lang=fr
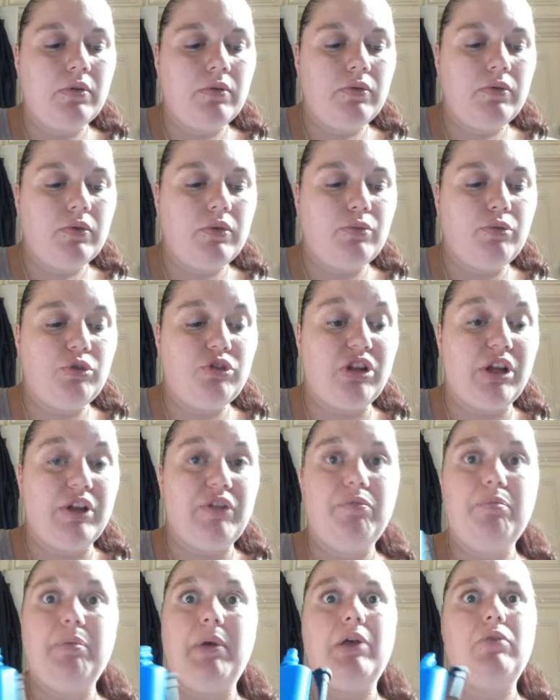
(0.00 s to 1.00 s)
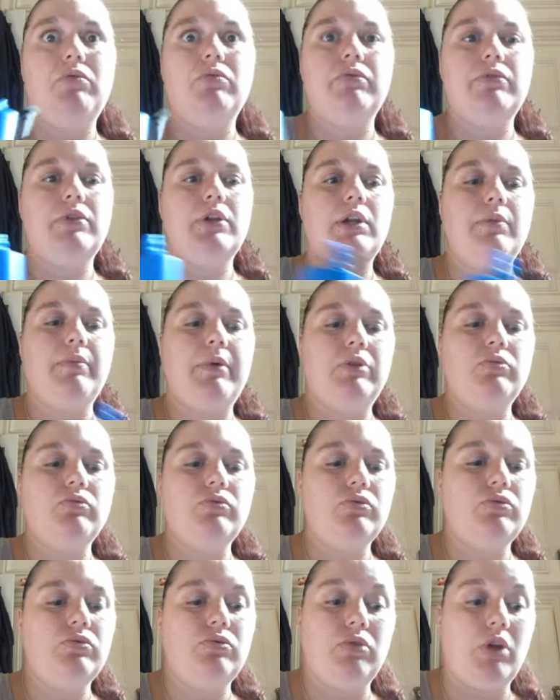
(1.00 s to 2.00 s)
Parce que moi j'arrive pas à gonfler les ballons
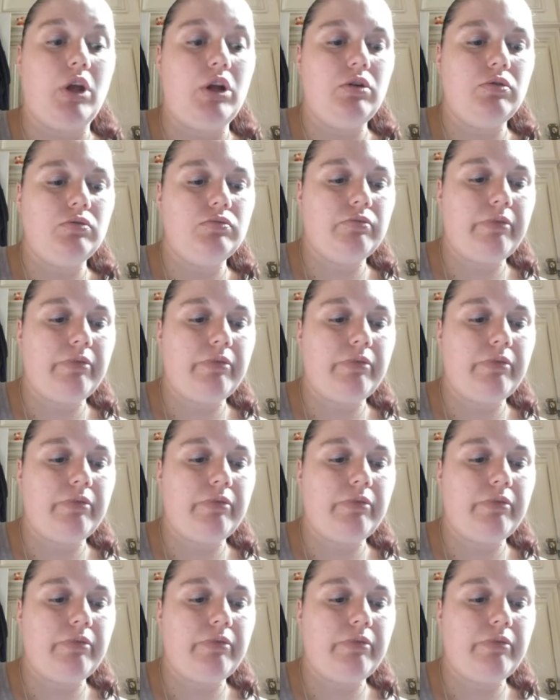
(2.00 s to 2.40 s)
toute seule.